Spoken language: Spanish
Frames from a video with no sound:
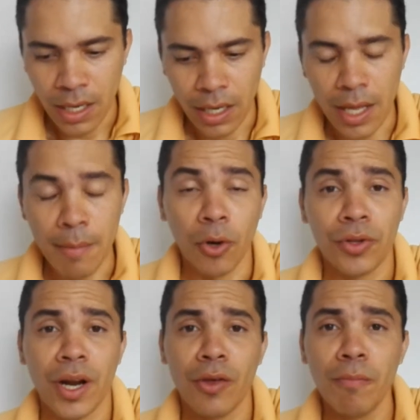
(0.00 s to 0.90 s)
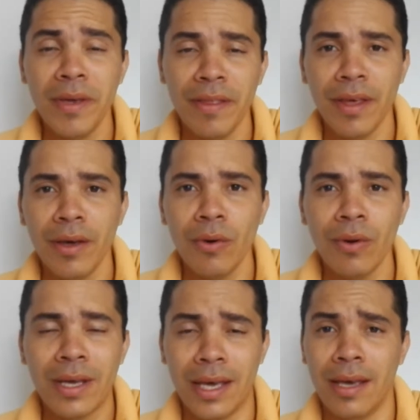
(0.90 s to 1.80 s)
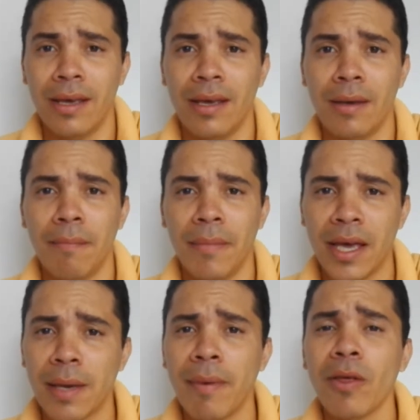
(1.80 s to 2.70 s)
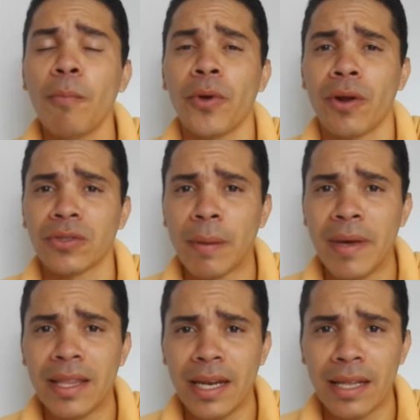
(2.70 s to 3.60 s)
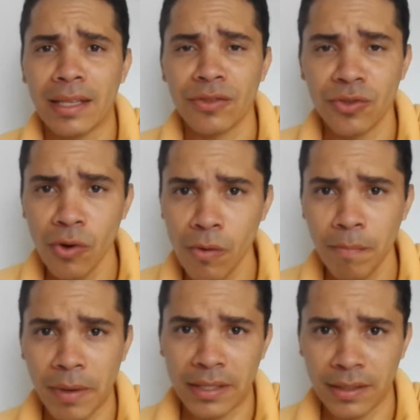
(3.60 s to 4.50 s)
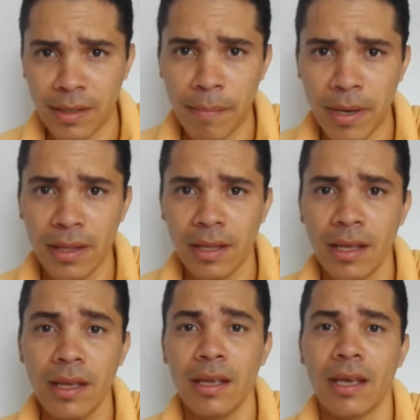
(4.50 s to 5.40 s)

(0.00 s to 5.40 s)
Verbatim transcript: les mostraré un video que me ha llamado poderosamente la atención precisamente